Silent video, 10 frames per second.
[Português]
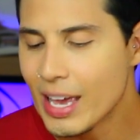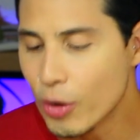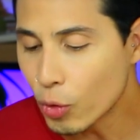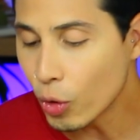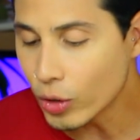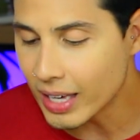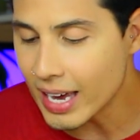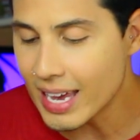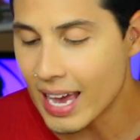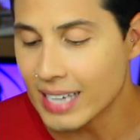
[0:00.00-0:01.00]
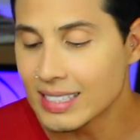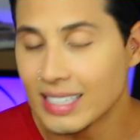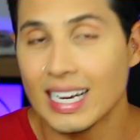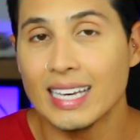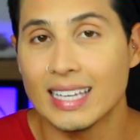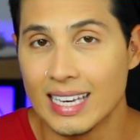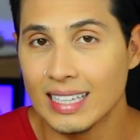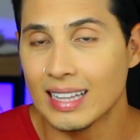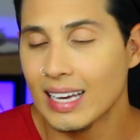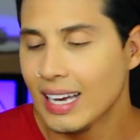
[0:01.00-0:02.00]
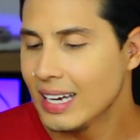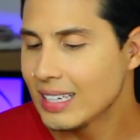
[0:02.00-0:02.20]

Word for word: eu coloquei essa jaqueta.